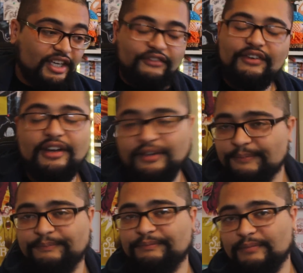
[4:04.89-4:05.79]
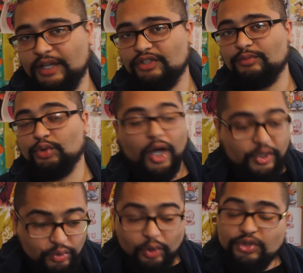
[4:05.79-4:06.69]
Kafla par exemple,
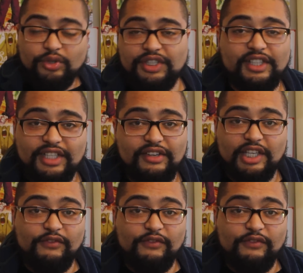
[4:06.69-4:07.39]
j'aurais dû ressentir ça avec